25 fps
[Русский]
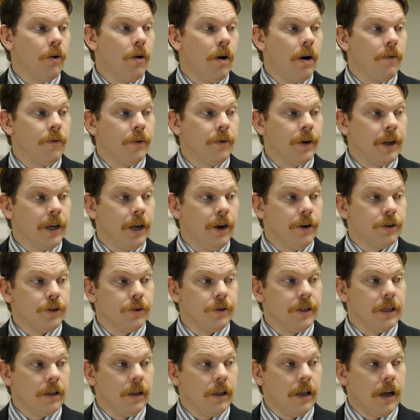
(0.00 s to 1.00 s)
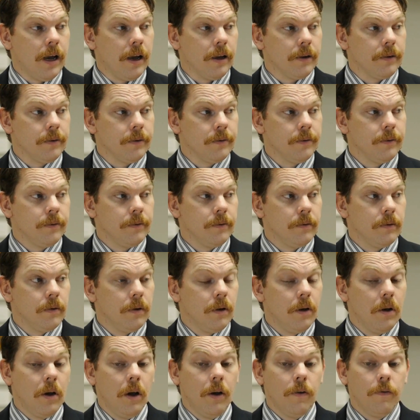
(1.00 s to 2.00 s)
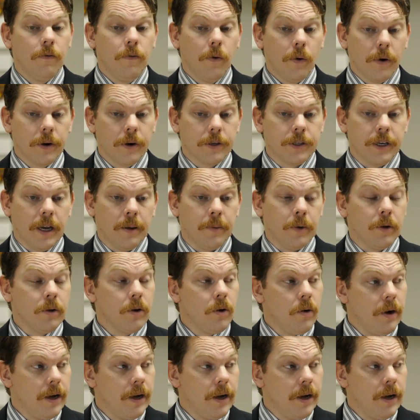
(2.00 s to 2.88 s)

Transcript: на определение лжи по голосу. Для примера